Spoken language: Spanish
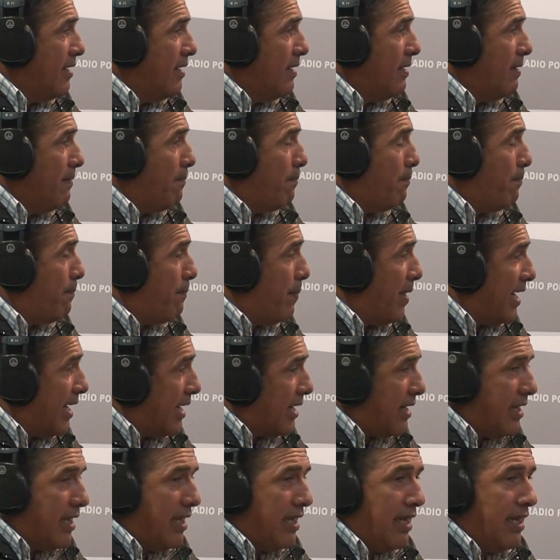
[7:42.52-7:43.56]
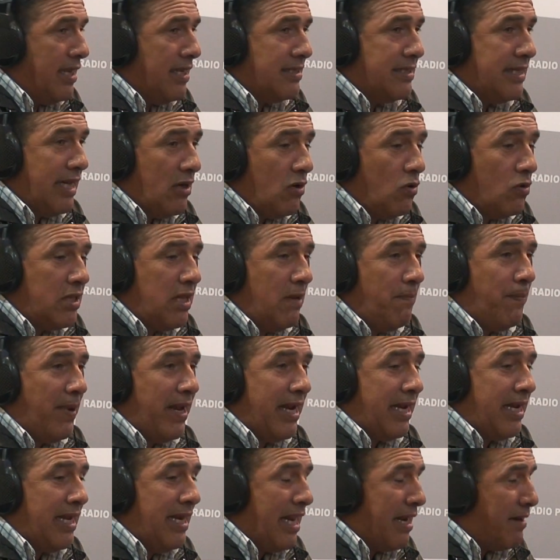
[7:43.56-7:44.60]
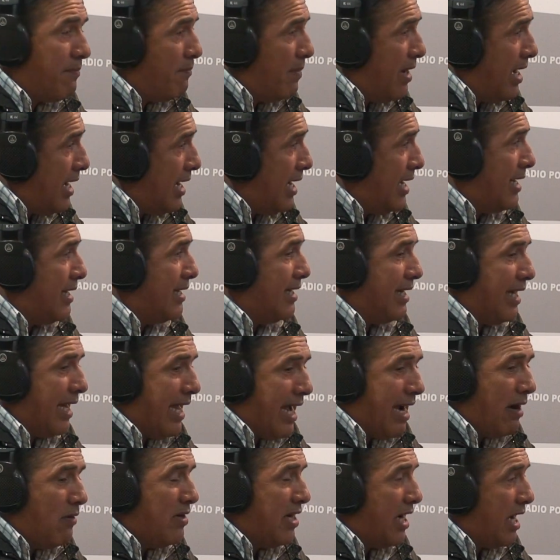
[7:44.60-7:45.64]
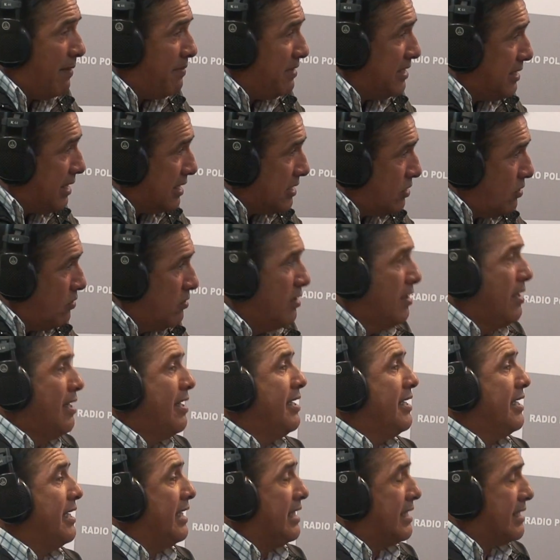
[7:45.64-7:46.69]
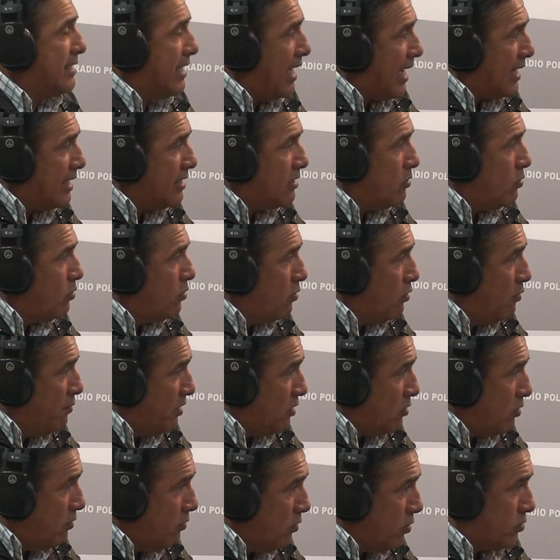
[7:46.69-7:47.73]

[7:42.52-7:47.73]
para que se anoten, para que la Armada le haga una capacitación y saque su documento de uso.